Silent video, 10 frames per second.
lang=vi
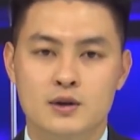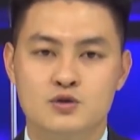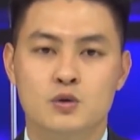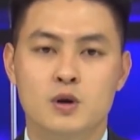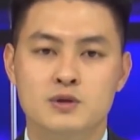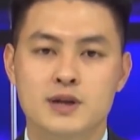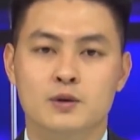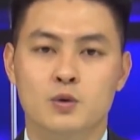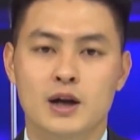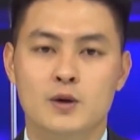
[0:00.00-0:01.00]
giúp nông
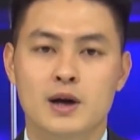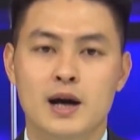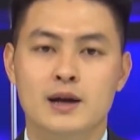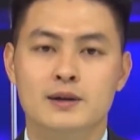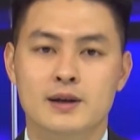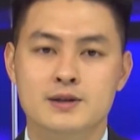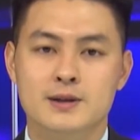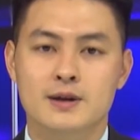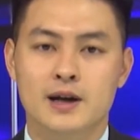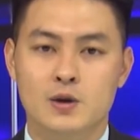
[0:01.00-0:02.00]
sản của Lào Cai đạt
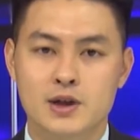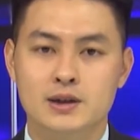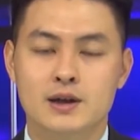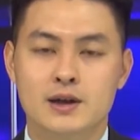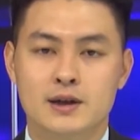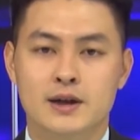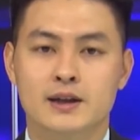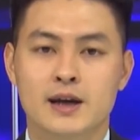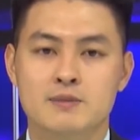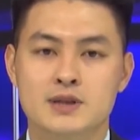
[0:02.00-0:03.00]
chất lượng cao nhất
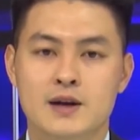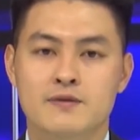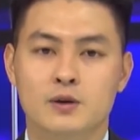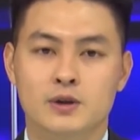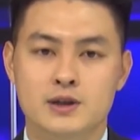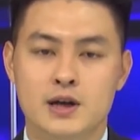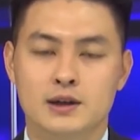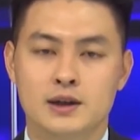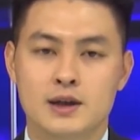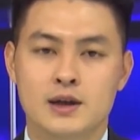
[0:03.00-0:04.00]
khi tham gia vào thị trường.